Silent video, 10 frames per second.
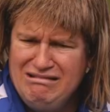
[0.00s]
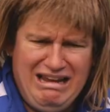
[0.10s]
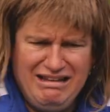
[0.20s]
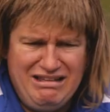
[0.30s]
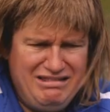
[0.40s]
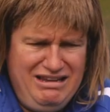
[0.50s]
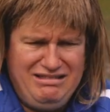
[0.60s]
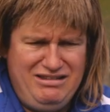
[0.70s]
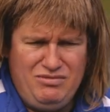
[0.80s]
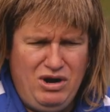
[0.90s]
Der
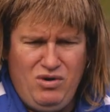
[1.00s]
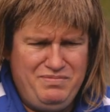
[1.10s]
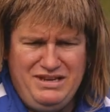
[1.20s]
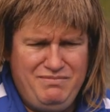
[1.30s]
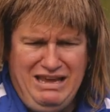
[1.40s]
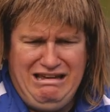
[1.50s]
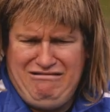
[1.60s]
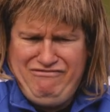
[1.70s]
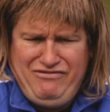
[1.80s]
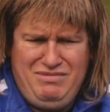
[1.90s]
interessiert sich überhaupt nicht
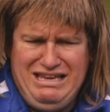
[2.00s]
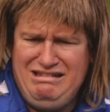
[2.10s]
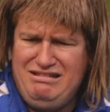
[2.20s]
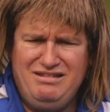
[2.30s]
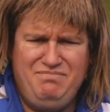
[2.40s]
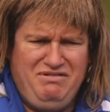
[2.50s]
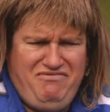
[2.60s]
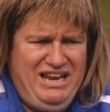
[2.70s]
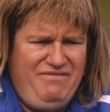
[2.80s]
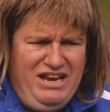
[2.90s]
mehr für mich. Ich bin
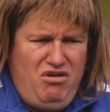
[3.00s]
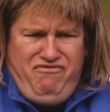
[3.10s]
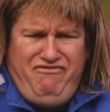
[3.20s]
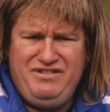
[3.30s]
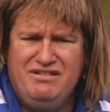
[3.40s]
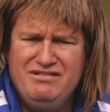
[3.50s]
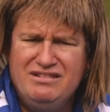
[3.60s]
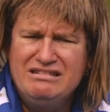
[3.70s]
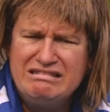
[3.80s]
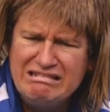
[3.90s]
für den wie Luft.
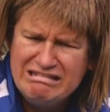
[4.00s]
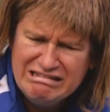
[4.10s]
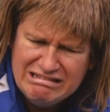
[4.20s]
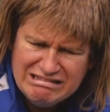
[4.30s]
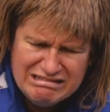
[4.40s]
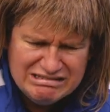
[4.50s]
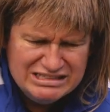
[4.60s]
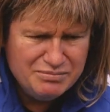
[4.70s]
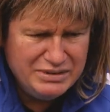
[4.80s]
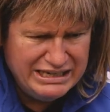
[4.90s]

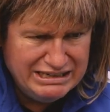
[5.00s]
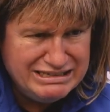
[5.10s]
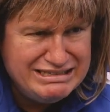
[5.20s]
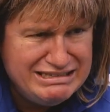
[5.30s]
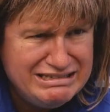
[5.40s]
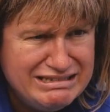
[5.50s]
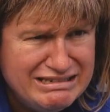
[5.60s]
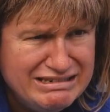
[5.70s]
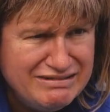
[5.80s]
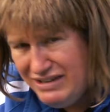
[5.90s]
Mädels,
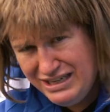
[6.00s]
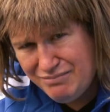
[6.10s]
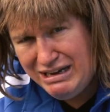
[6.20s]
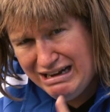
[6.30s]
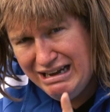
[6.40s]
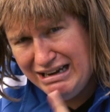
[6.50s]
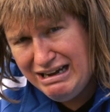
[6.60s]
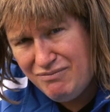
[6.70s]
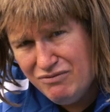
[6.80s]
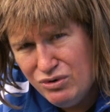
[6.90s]
wenn ihr mal einen
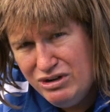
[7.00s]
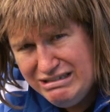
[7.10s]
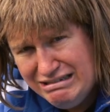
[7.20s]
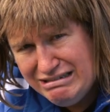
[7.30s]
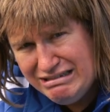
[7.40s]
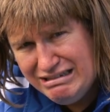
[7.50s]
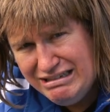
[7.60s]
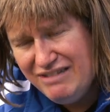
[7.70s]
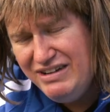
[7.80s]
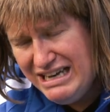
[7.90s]
haben wollt,
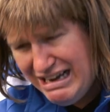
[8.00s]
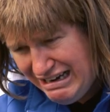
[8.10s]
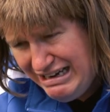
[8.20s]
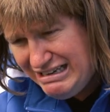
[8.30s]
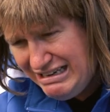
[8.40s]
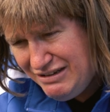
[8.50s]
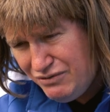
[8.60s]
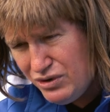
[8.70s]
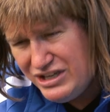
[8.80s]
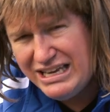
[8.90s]
der wieder richtig
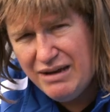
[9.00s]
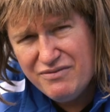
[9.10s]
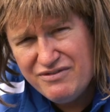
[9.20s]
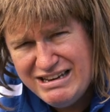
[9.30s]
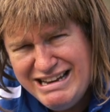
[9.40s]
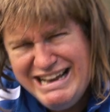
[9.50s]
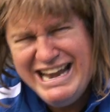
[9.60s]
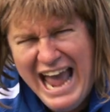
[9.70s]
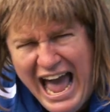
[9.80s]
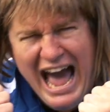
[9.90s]
für euch kämpft,
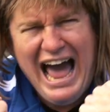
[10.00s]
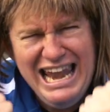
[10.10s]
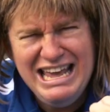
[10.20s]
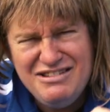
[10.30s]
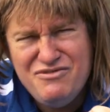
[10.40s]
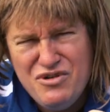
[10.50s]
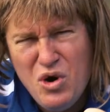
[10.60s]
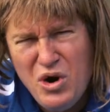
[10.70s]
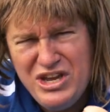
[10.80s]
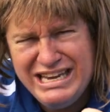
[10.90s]
der alles
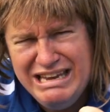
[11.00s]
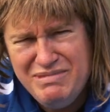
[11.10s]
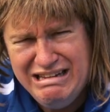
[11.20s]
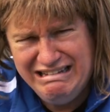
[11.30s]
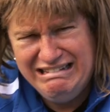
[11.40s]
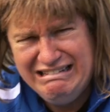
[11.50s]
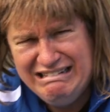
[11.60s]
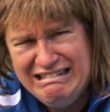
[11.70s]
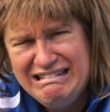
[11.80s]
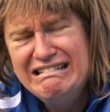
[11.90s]
für euch gibt,
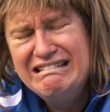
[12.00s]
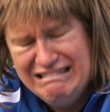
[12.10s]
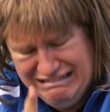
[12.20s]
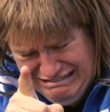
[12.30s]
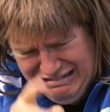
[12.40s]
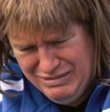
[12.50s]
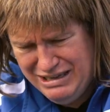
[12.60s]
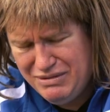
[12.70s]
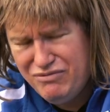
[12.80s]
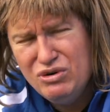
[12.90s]
dann
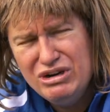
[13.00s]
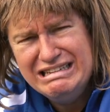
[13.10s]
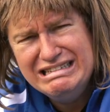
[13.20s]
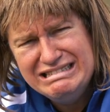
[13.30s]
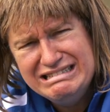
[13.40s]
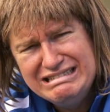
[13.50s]
macht mal Folgendes.